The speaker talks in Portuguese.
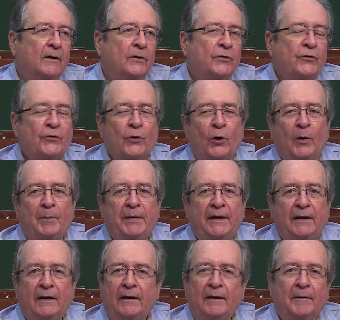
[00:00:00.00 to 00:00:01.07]

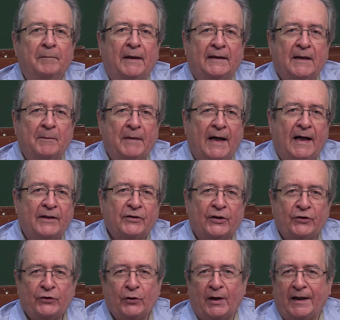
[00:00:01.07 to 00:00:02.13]
sobre matemática,
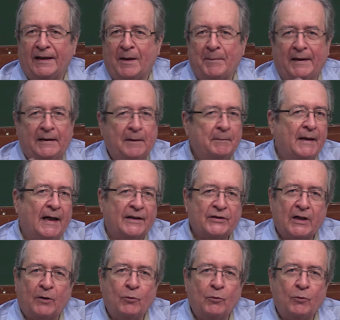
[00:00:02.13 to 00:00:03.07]
história da matemática,